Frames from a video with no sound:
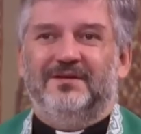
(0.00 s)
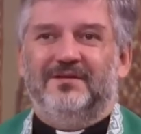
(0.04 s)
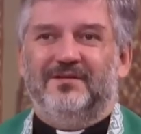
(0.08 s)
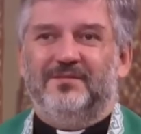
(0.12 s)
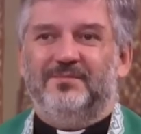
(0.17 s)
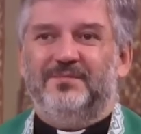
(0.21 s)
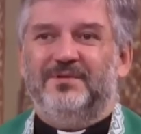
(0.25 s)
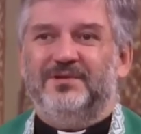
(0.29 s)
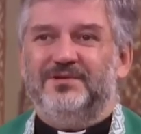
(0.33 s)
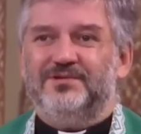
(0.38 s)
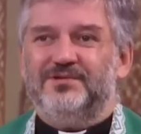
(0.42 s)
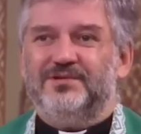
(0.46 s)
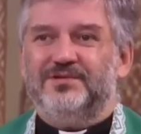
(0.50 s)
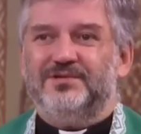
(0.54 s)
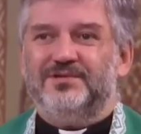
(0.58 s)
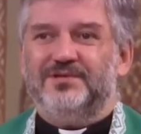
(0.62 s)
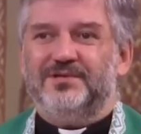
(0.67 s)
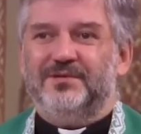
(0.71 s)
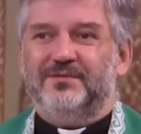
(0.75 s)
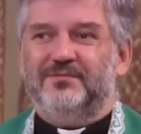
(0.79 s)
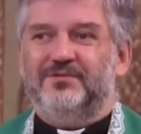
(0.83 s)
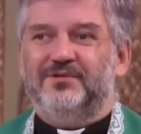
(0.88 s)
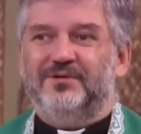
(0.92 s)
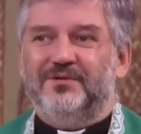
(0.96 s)
zbliżyć
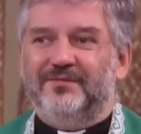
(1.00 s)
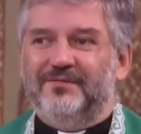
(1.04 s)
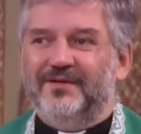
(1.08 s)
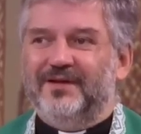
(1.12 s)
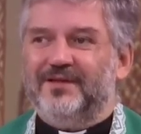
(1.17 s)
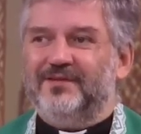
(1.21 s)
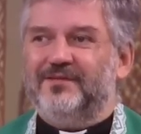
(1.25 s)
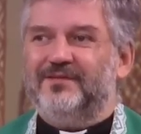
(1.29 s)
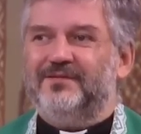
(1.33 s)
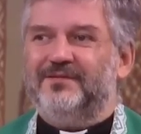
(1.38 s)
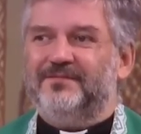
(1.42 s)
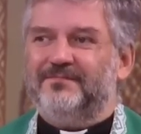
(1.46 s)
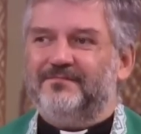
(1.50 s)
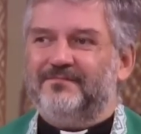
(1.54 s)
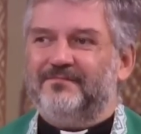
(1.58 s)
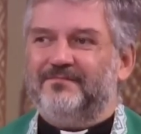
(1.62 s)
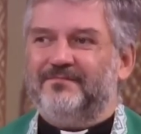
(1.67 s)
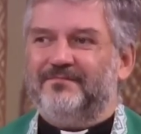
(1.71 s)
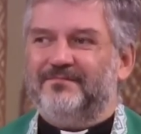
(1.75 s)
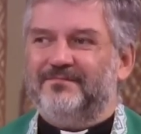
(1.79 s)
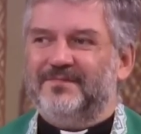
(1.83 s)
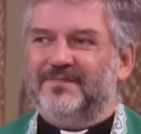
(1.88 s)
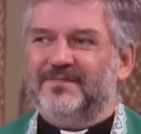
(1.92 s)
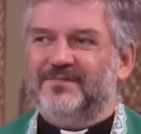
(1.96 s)
się do Was,
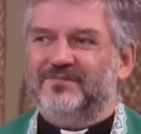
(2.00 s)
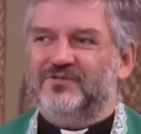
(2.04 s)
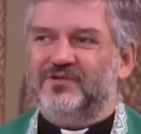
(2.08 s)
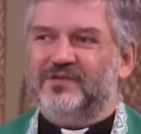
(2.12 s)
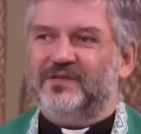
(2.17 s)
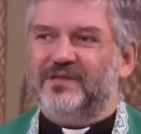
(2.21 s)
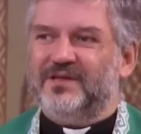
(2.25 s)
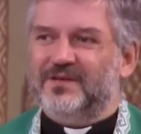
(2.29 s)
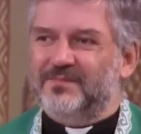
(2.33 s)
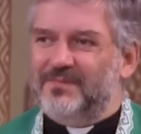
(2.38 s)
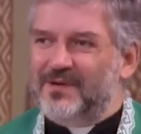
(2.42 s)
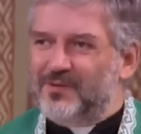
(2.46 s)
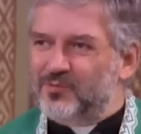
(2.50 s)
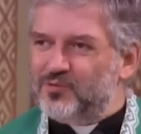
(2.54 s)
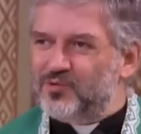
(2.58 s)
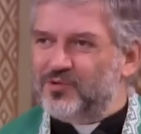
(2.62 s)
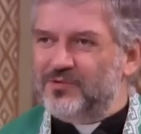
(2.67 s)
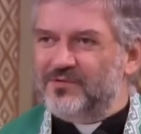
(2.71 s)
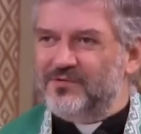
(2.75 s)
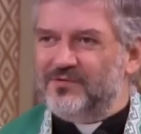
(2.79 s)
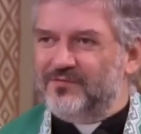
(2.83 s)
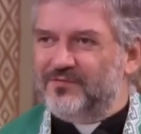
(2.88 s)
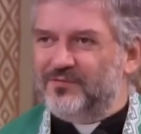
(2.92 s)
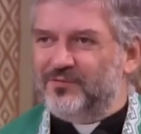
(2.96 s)
wszystkich
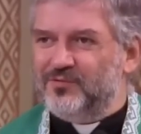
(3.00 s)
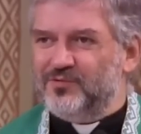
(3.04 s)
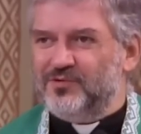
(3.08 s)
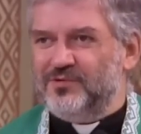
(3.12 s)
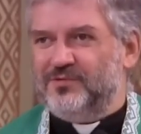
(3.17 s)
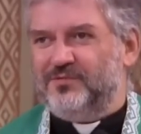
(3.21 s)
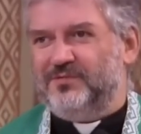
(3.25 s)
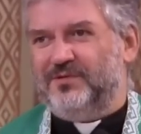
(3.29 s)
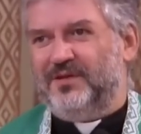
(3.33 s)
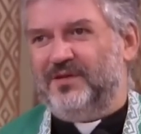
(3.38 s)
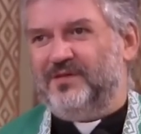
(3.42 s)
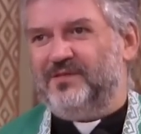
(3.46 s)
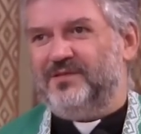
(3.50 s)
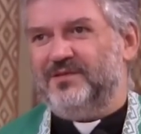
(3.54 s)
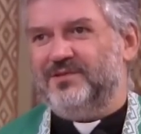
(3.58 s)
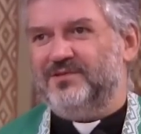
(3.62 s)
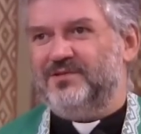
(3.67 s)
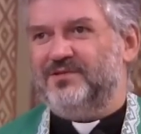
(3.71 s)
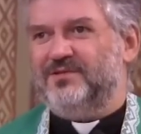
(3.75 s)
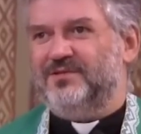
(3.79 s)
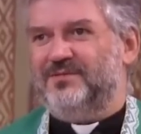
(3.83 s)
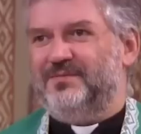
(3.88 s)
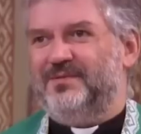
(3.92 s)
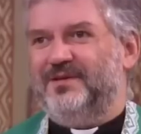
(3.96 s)
małżonków, którzy tu
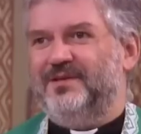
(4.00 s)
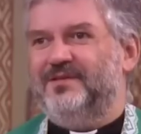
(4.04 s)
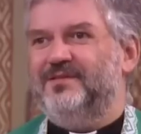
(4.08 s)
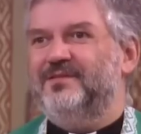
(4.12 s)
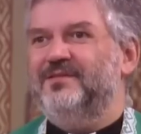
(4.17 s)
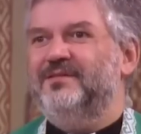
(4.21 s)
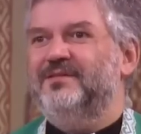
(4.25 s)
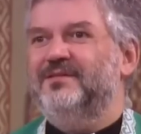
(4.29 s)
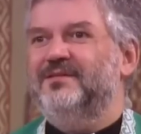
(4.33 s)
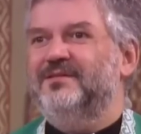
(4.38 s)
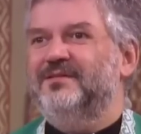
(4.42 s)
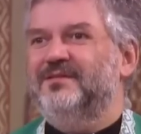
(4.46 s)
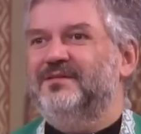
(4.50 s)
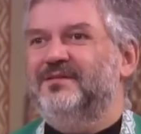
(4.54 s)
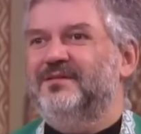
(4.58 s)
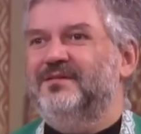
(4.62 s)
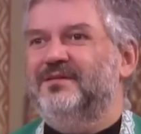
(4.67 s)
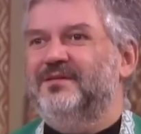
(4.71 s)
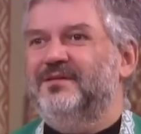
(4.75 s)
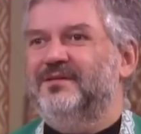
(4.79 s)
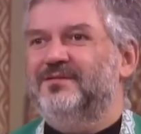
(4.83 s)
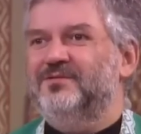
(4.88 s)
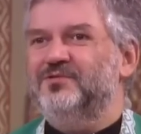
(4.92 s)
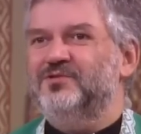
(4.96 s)
jesteście obecni
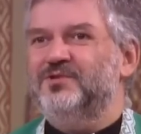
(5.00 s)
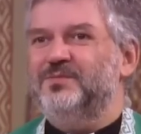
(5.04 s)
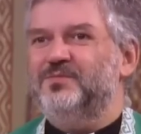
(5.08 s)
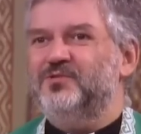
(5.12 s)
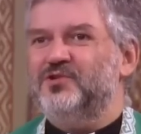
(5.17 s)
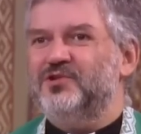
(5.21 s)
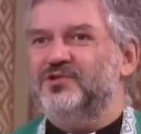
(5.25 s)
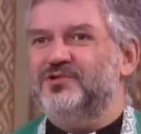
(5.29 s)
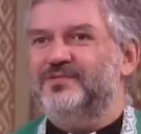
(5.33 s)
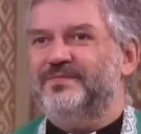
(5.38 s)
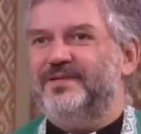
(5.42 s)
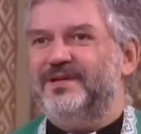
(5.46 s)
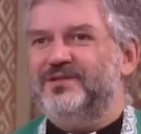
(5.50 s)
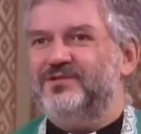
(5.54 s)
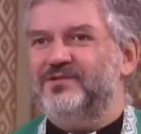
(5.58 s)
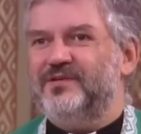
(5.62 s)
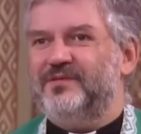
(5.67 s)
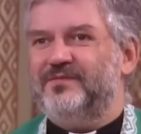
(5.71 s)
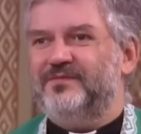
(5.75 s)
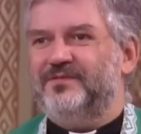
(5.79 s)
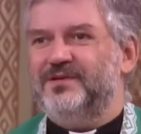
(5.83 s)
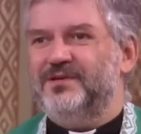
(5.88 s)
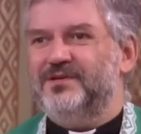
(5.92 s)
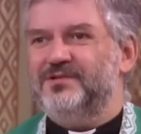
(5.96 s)
którzy
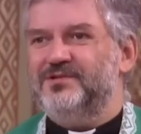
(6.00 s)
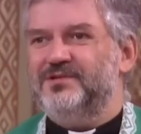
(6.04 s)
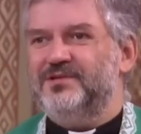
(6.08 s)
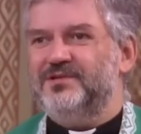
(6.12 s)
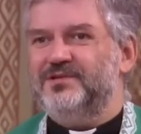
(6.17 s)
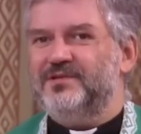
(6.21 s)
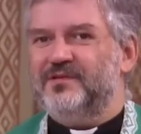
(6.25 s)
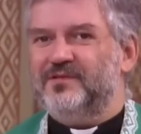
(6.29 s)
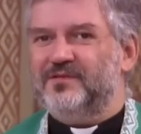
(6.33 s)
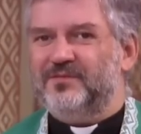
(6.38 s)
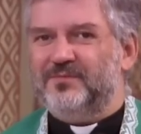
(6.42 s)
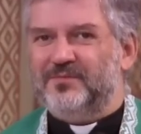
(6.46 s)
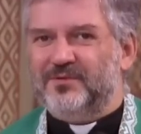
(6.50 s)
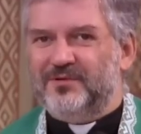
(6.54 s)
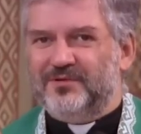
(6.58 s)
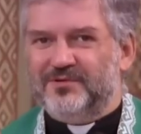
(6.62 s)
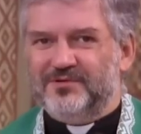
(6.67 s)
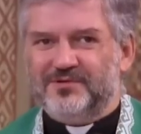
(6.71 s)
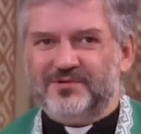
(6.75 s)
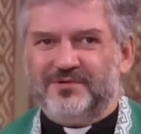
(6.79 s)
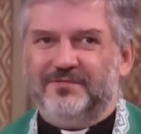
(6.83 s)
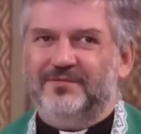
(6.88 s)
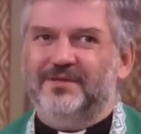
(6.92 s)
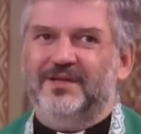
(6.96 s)
przeżywacie swoje życie z
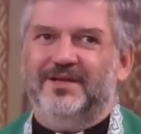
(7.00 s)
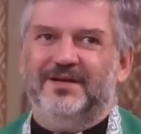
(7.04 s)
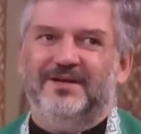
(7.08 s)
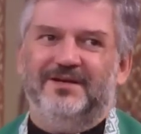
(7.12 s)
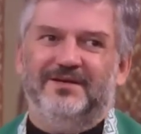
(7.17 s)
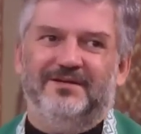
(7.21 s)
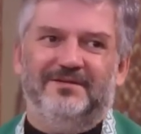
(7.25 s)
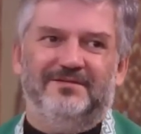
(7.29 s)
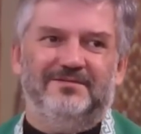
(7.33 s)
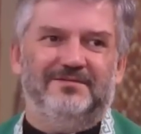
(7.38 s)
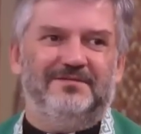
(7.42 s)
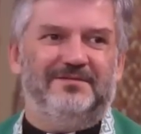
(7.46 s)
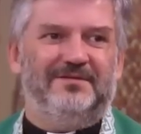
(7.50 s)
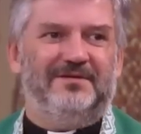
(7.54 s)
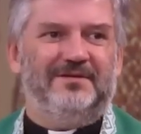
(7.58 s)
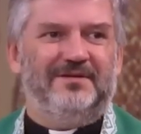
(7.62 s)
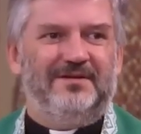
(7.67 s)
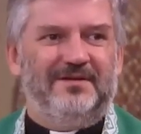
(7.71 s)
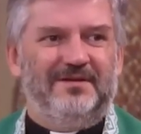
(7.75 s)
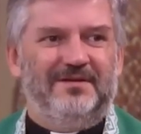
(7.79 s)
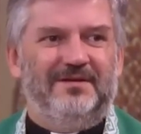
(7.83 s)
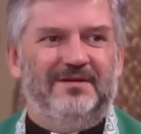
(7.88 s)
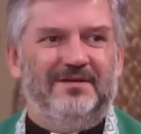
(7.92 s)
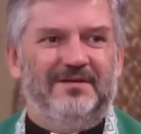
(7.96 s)
obrączką na ręku,
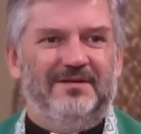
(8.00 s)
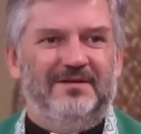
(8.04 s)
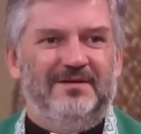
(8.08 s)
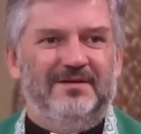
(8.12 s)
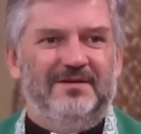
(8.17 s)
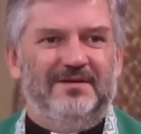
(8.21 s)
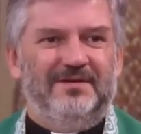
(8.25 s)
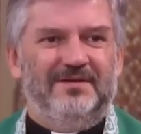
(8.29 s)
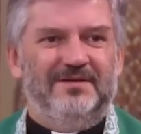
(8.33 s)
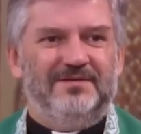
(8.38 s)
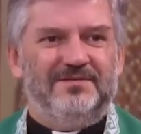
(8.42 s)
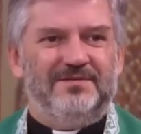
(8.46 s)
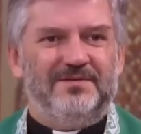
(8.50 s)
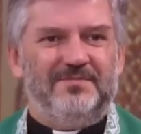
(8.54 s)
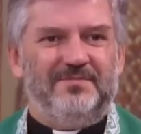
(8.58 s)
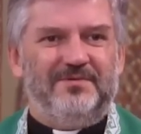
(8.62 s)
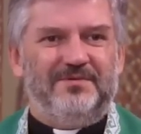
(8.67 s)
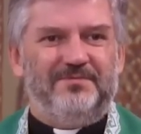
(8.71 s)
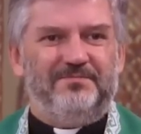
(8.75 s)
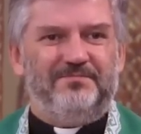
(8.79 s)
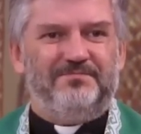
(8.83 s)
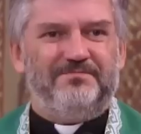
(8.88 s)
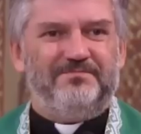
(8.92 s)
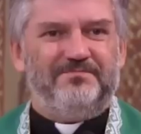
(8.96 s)

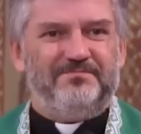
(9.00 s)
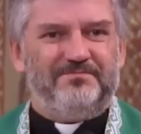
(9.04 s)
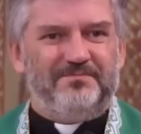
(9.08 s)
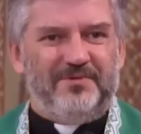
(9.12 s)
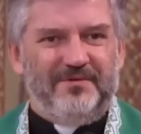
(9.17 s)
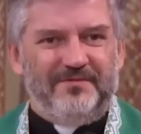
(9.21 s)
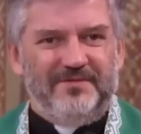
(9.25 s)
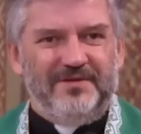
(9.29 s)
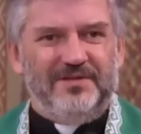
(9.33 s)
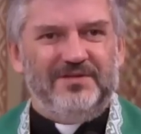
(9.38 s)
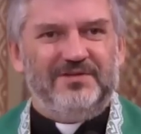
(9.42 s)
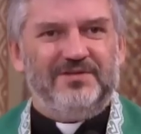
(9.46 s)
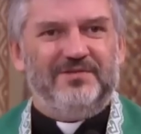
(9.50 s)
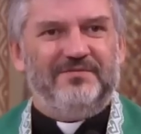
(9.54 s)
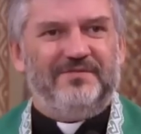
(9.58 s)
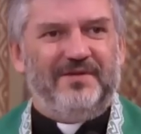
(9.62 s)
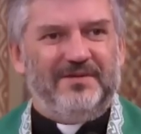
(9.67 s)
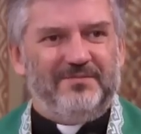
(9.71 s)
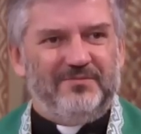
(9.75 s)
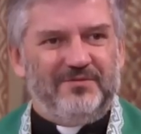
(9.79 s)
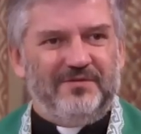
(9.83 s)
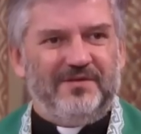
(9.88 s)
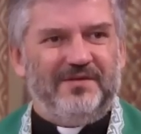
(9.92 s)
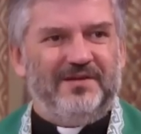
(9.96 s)
żeby powiedzieć
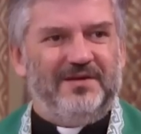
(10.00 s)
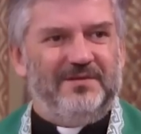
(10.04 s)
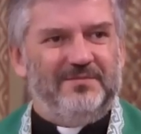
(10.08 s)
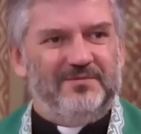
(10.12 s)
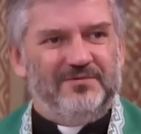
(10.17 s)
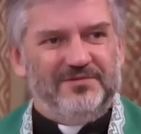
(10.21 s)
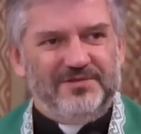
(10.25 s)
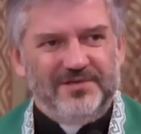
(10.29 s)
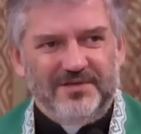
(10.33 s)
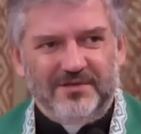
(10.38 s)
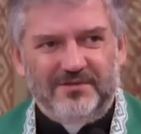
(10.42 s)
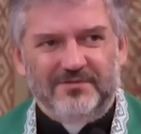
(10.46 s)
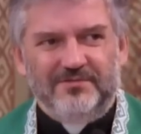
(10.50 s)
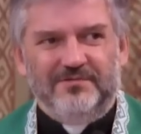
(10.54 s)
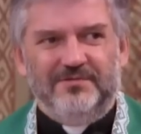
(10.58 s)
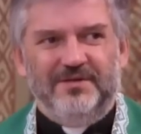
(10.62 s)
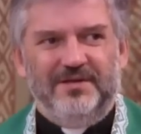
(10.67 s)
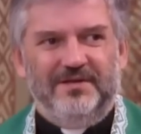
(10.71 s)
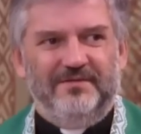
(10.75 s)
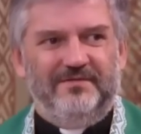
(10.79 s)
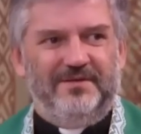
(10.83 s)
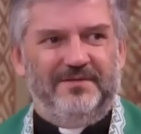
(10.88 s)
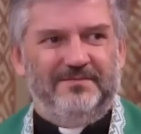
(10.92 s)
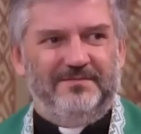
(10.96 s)
Wam to samo:
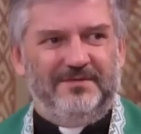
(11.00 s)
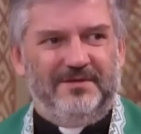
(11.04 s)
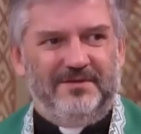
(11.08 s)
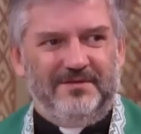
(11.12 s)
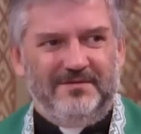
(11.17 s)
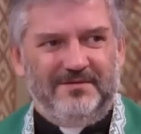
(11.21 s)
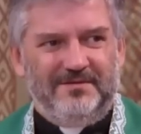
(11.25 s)
dziękuję Wam.